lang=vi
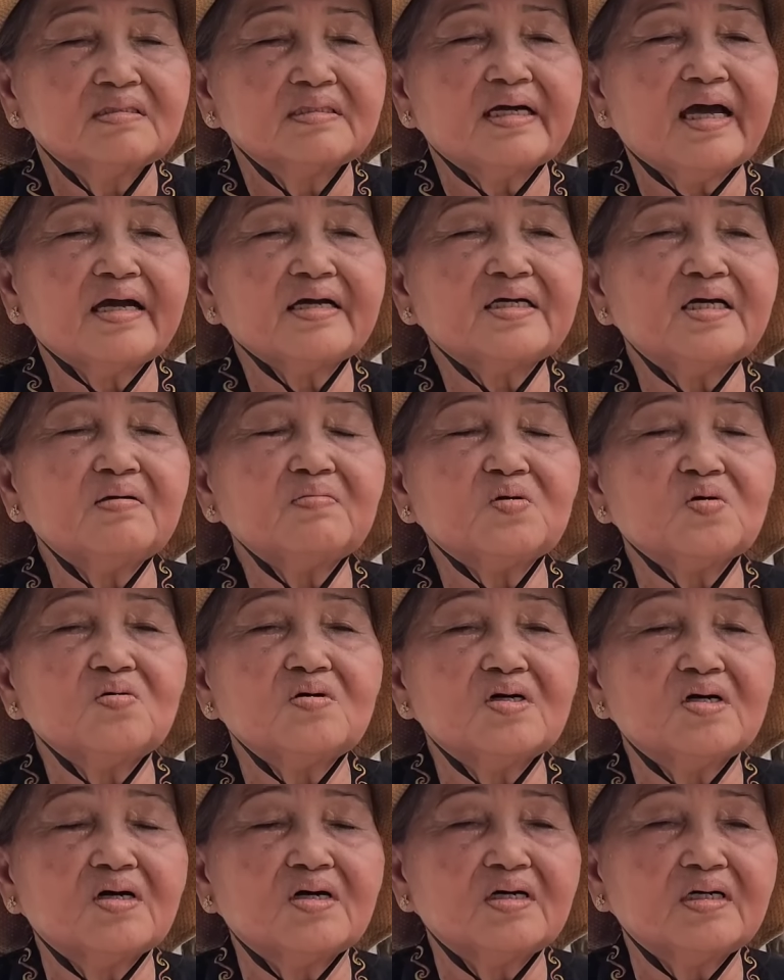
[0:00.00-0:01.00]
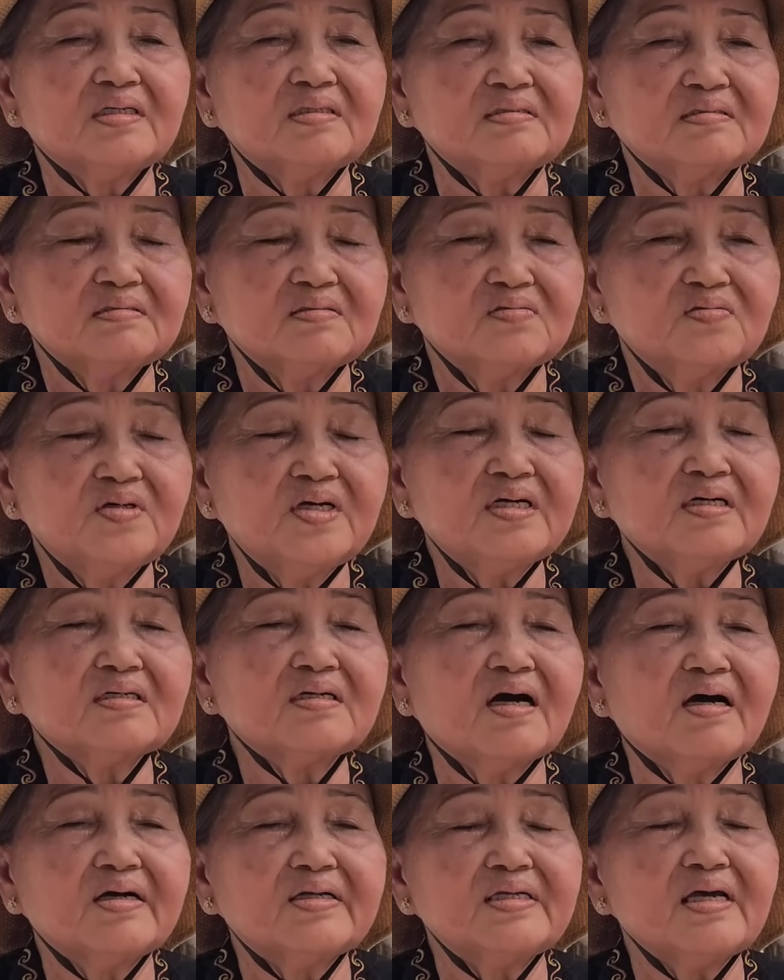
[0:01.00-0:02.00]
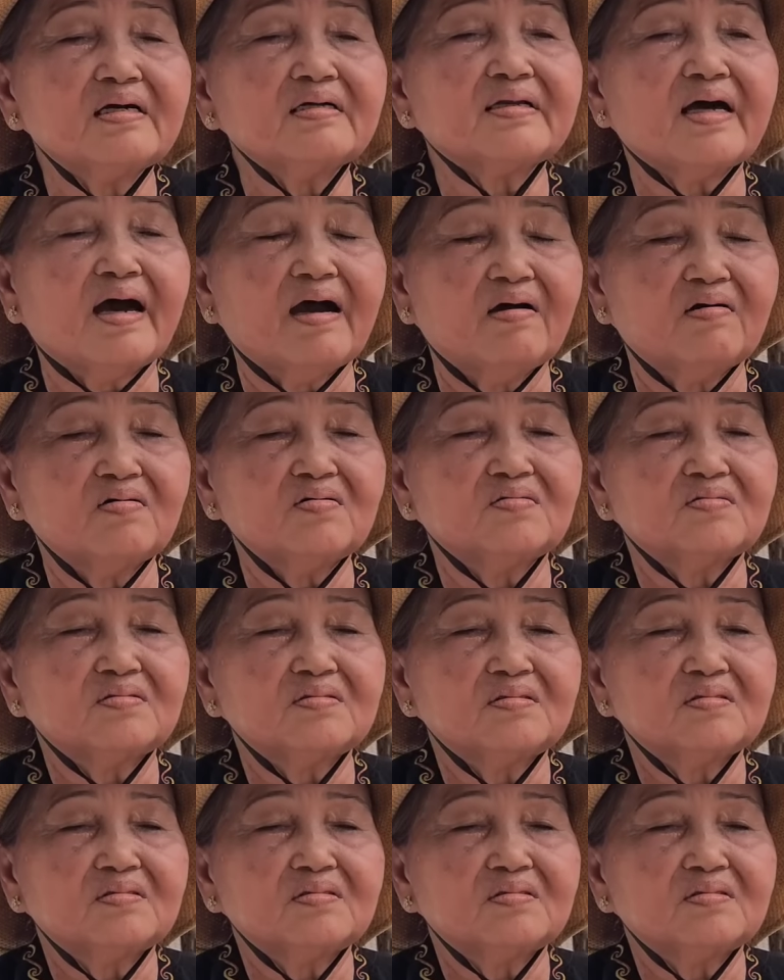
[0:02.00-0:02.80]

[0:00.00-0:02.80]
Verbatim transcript: căn kiếp của người chuyên đời nhắc đạo